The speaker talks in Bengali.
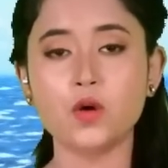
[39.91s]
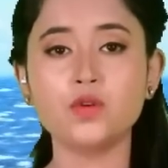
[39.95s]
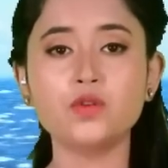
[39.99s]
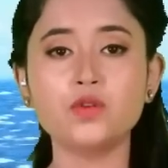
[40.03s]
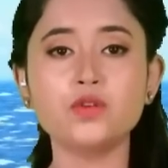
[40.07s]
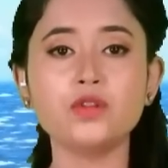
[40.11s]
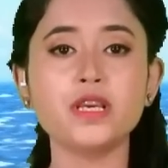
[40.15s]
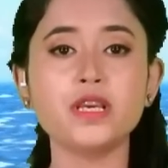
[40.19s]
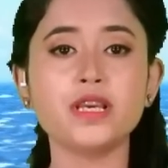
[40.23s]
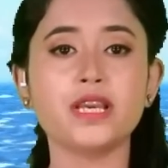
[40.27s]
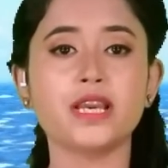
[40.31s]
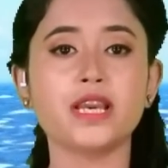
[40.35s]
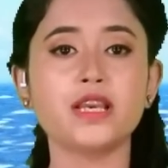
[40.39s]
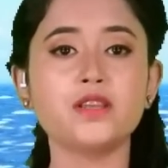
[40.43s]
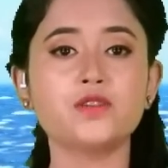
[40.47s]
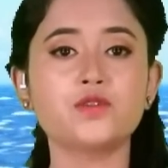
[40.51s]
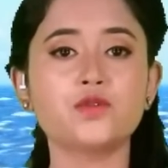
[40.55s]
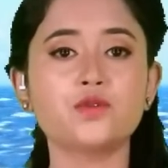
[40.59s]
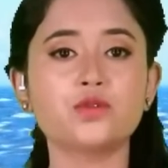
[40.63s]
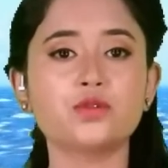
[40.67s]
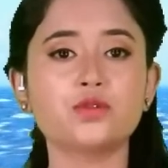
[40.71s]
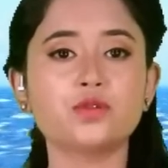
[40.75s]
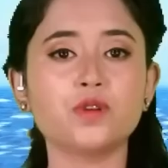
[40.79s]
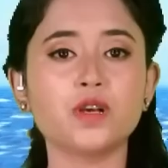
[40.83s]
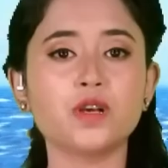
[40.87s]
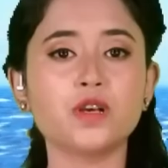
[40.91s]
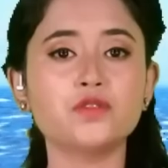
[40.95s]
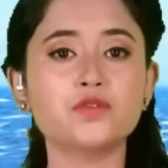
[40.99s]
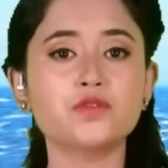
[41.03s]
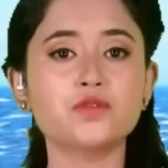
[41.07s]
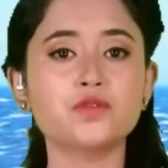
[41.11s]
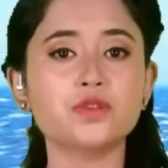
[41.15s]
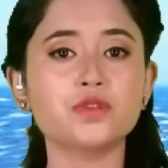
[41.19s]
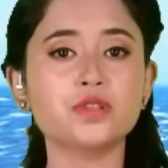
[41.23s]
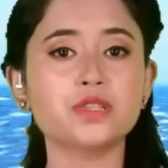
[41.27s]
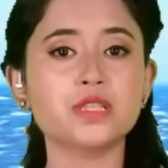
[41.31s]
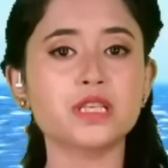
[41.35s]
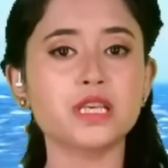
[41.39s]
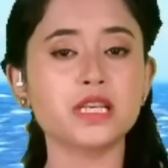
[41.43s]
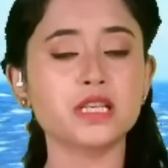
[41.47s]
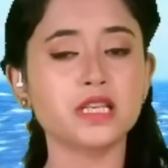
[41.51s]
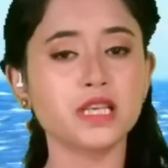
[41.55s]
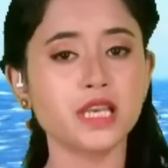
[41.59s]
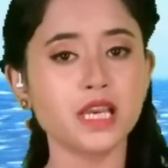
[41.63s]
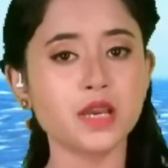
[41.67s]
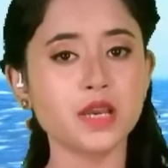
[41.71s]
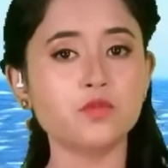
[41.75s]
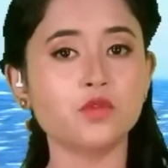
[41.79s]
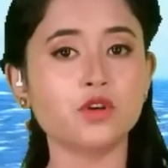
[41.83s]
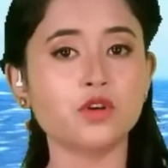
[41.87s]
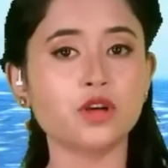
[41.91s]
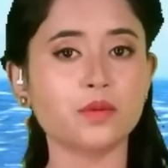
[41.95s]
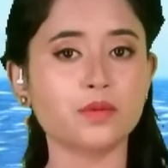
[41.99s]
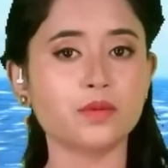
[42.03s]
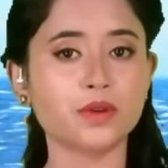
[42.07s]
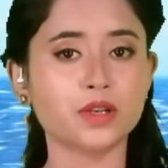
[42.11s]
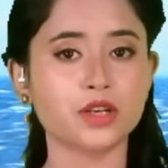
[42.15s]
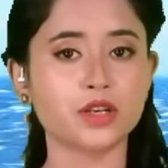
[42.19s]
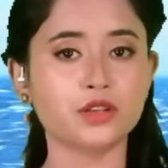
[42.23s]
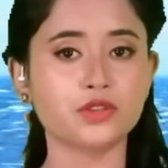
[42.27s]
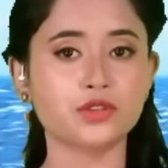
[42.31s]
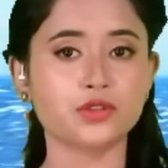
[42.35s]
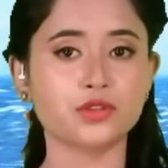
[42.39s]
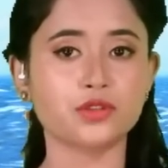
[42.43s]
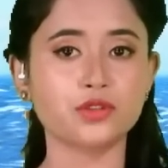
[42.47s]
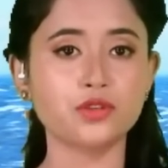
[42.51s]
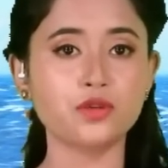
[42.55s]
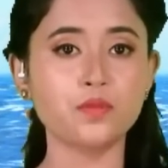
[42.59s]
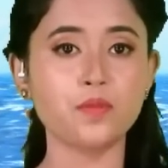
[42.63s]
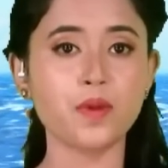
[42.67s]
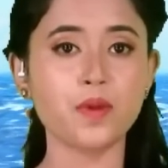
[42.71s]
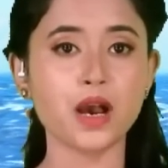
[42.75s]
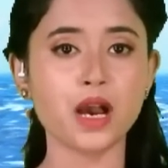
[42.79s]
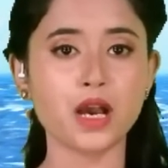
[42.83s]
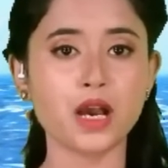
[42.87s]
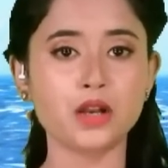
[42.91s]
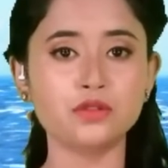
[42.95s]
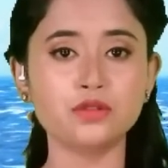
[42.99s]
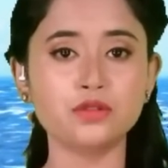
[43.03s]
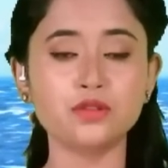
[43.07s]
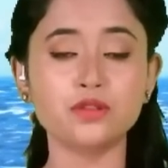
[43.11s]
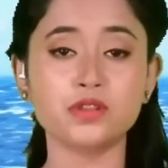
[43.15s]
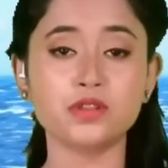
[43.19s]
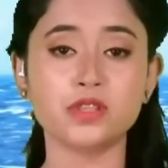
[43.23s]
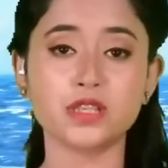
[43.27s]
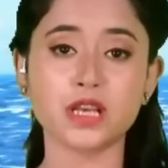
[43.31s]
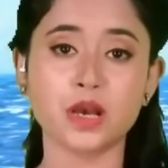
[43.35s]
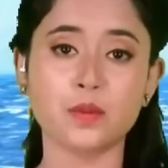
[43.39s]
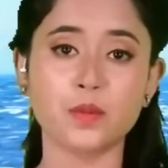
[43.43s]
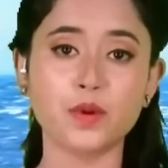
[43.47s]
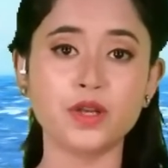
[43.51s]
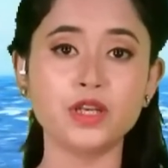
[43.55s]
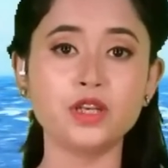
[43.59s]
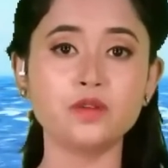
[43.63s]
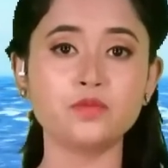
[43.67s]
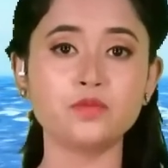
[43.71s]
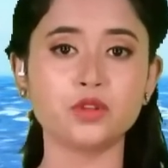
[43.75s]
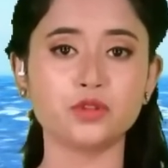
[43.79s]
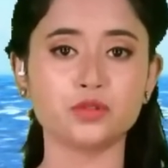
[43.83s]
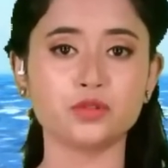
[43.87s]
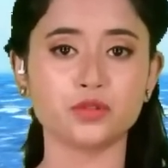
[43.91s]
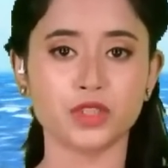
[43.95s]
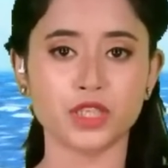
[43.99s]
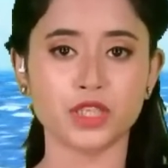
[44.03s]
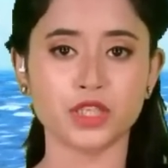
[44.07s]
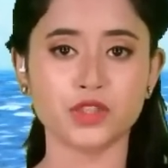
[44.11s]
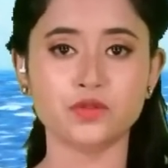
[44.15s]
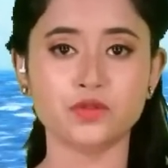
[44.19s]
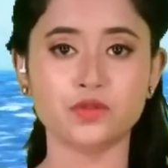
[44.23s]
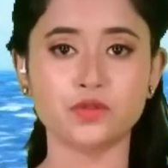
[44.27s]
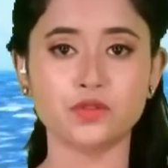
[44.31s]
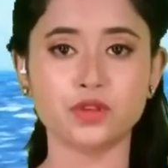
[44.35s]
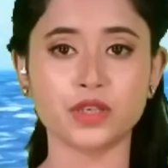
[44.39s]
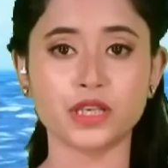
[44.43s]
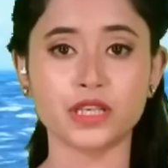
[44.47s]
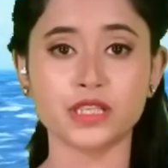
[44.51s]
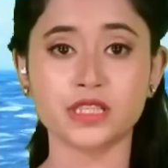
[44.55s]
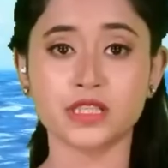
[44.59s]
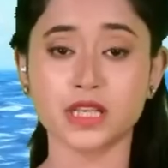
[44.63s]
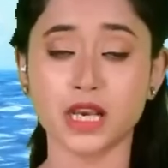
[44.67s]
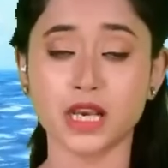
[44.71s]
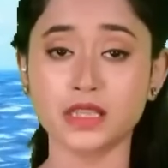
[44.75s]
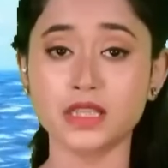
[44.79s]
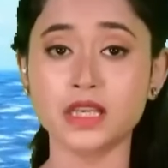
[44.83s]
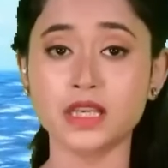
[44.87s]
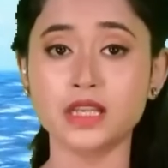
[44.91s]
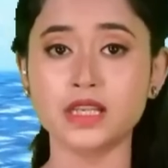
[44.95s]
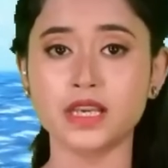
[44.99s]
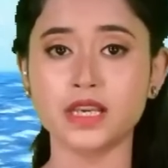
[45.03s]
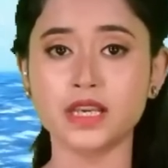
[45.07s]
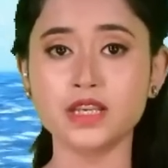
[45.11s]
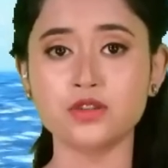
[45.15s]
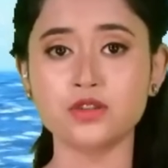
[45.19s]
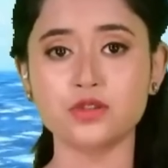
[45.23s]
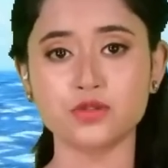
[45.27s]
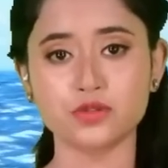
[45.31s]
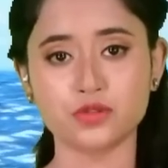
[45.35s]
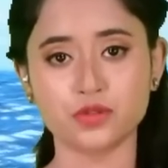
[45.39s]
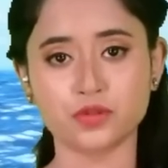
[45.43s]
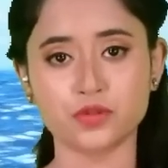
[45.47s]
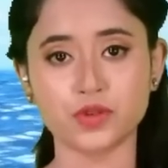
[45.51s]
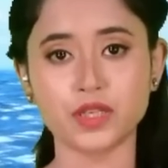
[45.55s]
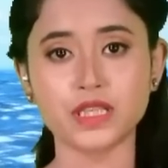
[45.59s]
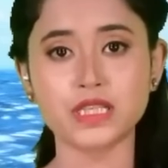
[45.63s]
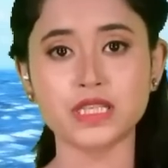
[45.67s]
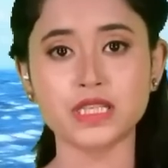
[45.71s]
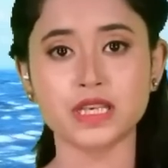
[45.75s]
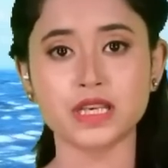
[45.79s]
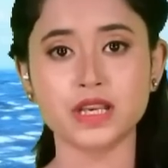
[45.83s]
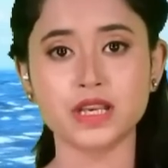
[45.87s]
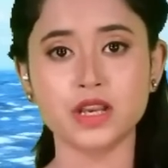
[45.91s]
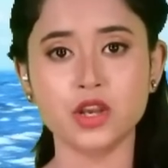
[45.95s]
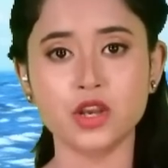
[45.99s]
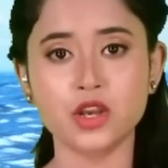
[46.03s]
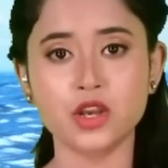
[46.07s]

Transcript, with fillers: অন্যদিকে যুক্তরাষ্ট্র চীনকে মোকাবেলার জন্য ভারত ও জাপানের মতো দেশগুলোকে সাথে নিয়ে জোট করেছে